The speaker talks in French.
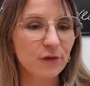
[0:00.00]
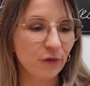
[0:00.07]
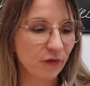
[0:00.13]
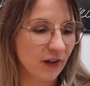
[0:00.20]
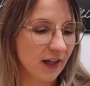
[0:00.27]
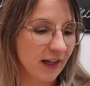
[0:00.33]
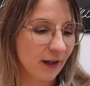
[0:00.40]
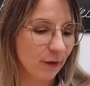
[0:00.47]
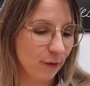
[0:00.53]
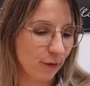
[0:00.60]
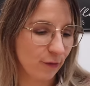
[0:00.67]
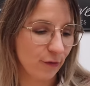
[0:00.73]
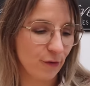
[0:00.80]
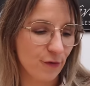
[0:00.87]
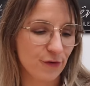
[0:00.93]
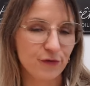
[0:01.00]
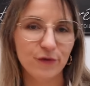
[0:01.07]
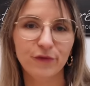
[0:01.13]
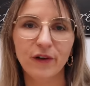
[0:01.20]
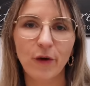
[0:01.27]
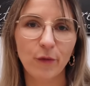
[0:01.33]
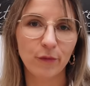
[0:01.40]
je le ferai, je
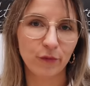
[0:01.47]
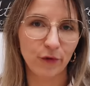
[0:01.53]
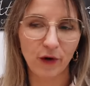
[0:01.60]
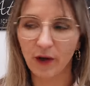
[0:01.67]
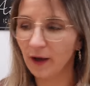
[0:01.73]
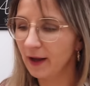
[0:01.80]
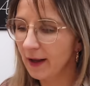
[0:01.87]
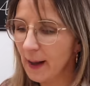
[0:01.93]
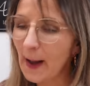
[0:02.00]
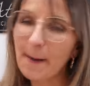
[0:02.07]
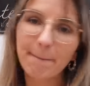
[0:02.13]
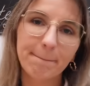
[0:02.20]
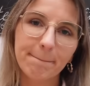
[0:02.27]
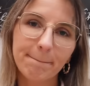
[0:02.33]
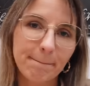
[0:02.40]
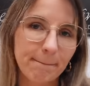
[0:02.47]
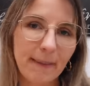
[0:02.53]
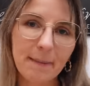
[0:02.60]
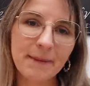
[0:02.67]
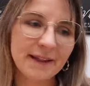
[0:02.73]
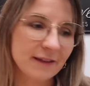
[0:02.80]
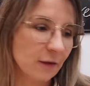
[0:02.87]
le ferai en pull.
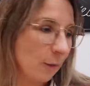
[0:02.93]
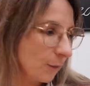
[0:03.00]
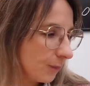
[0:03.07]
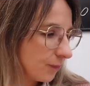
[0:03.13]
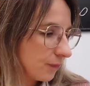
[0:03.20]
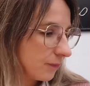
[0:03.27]
Pas maintenant.